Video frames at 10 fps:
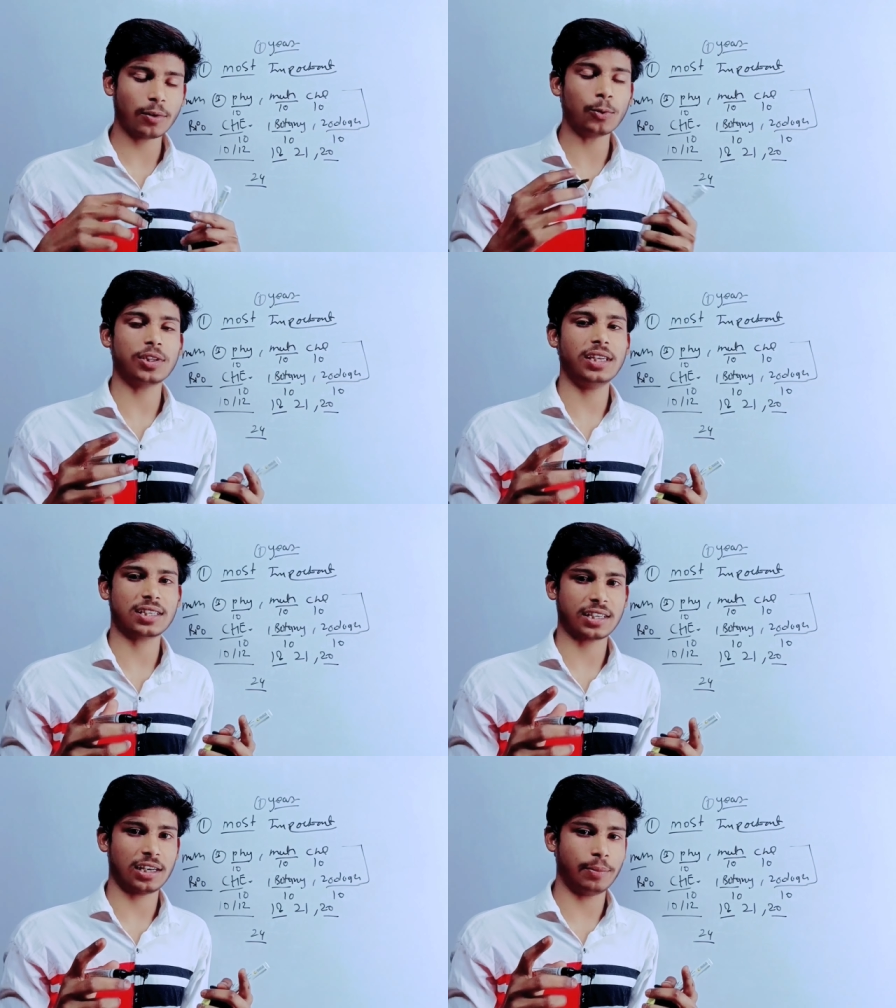होती है
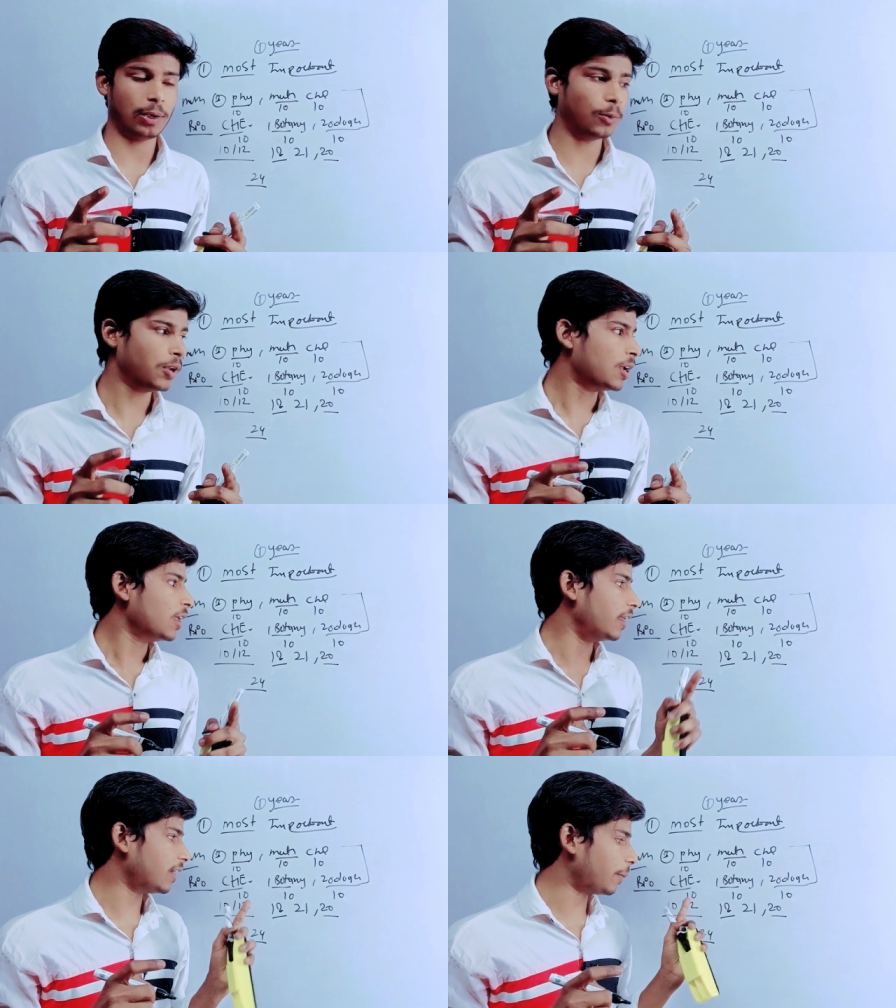एक साल की वैल्यू
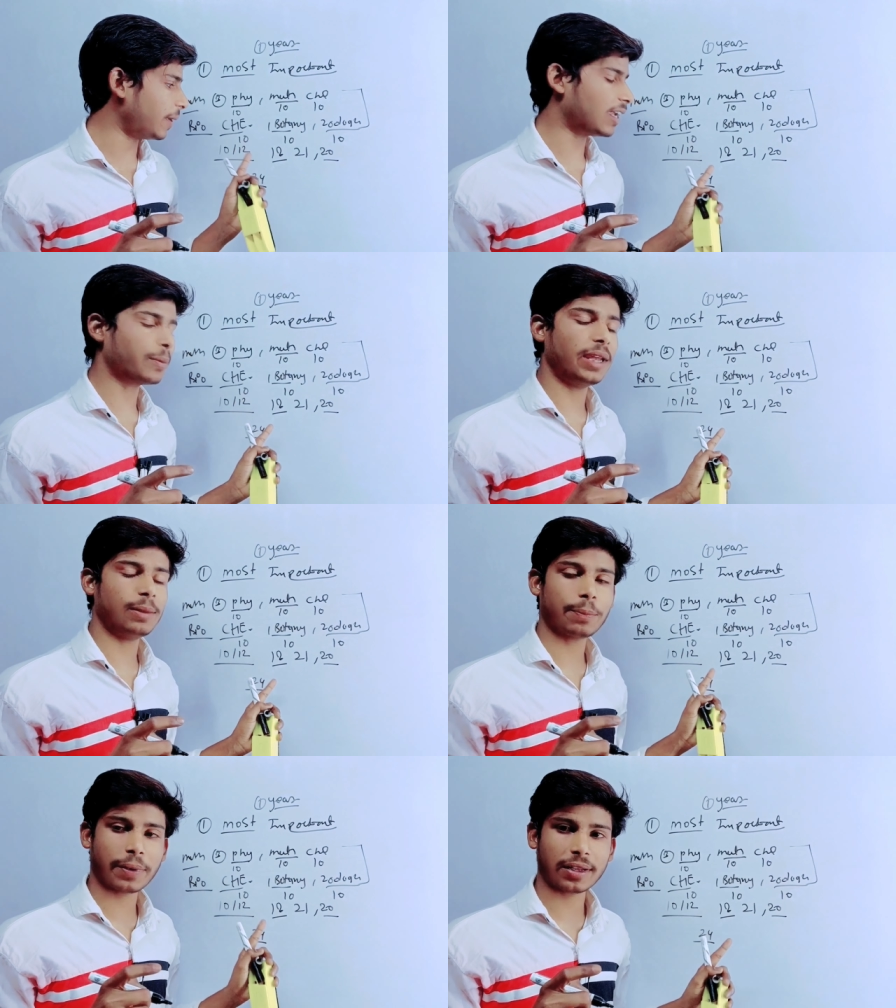लेकिन आप एक महीने
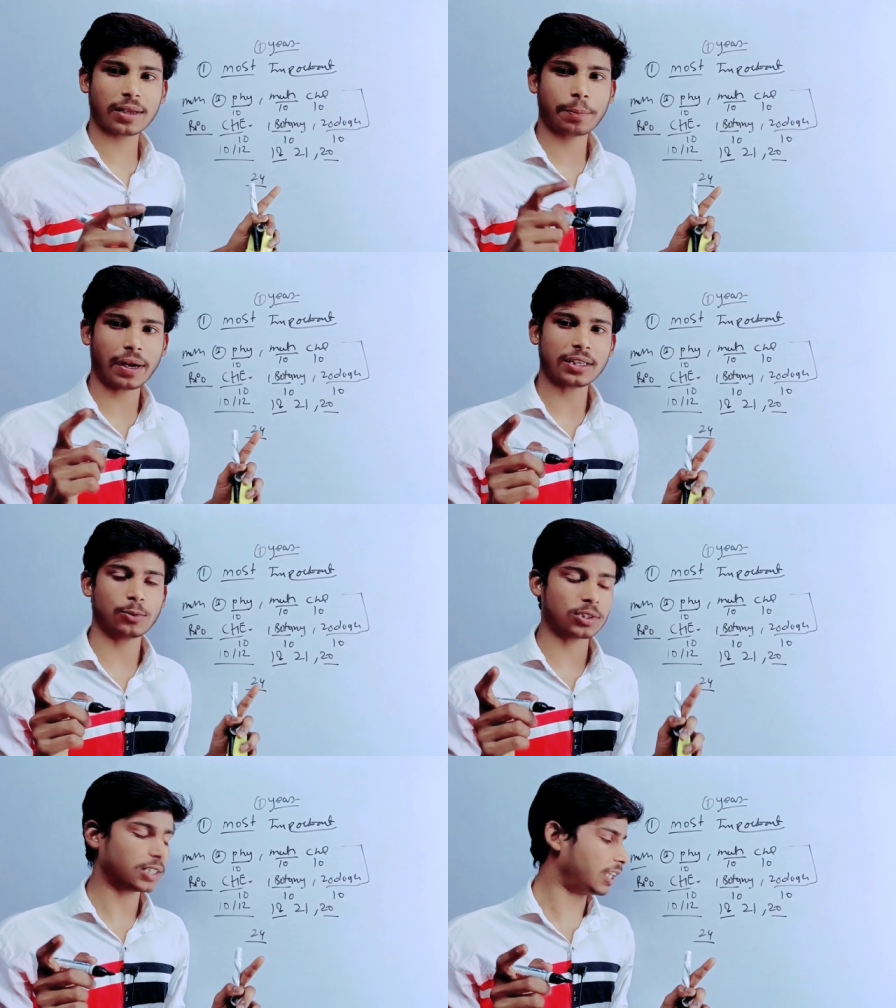में पढ़कर पास
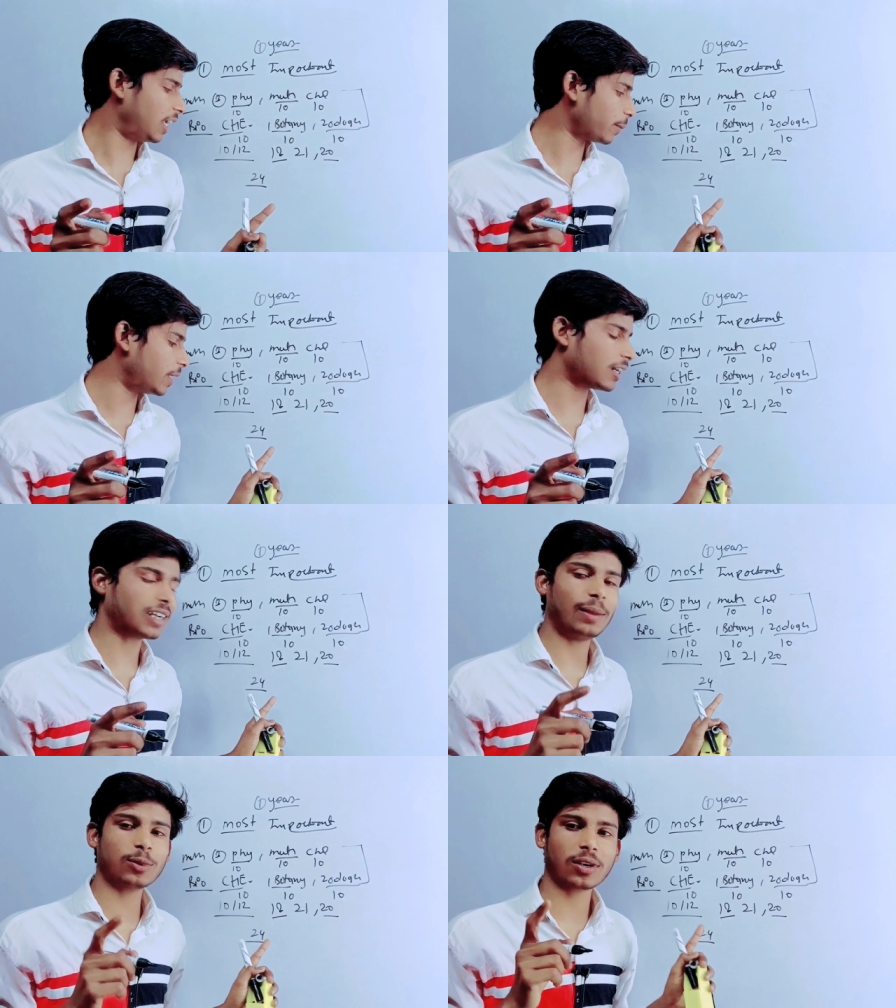हो सकते हैं एक महीने का
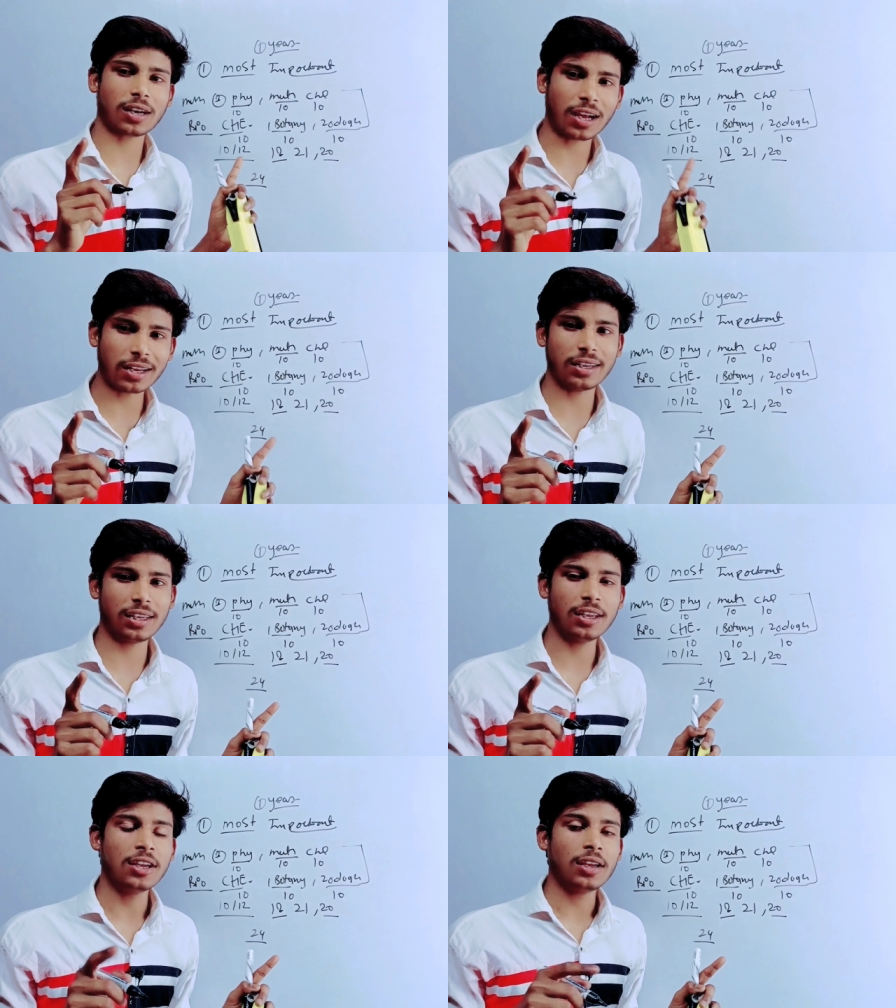टाइम तो रहा
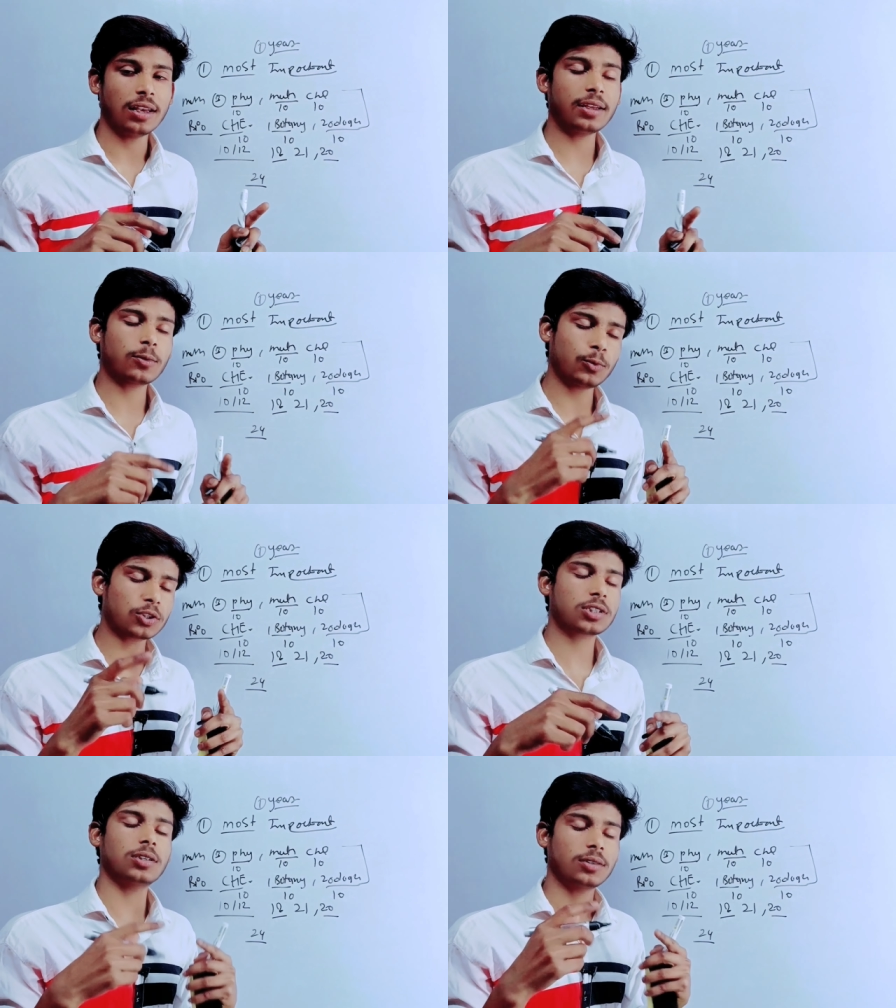नहीं लेकिन
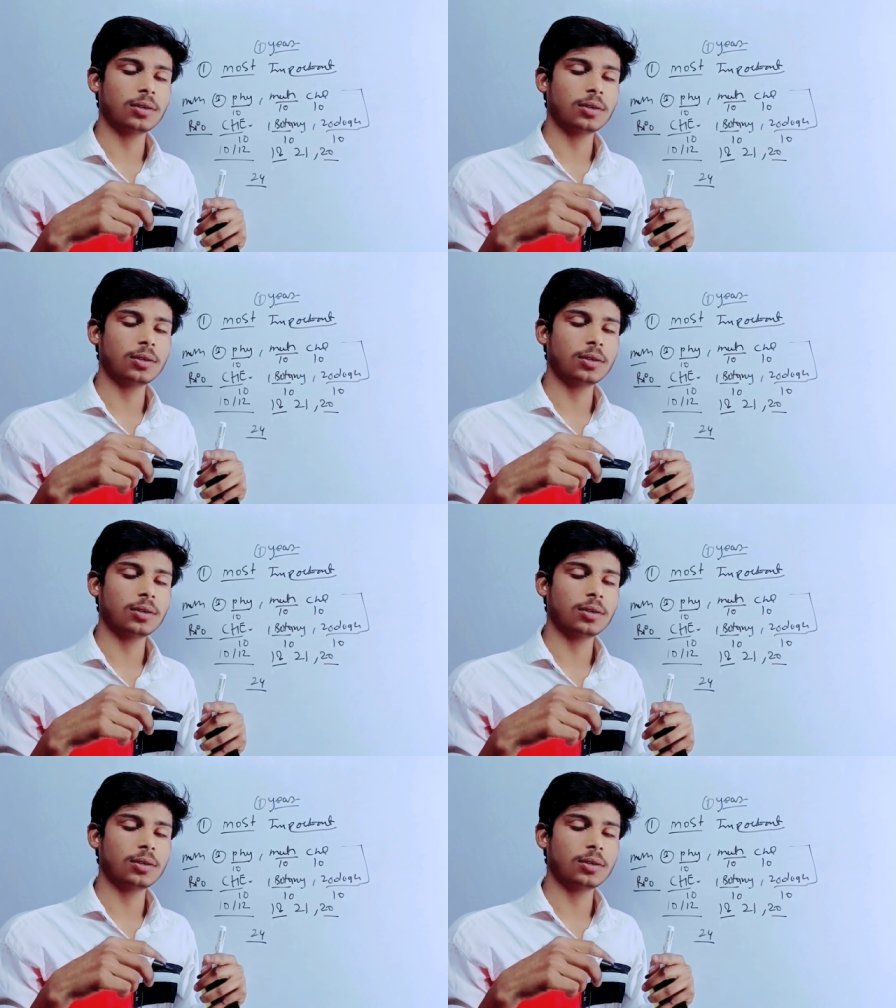कुछ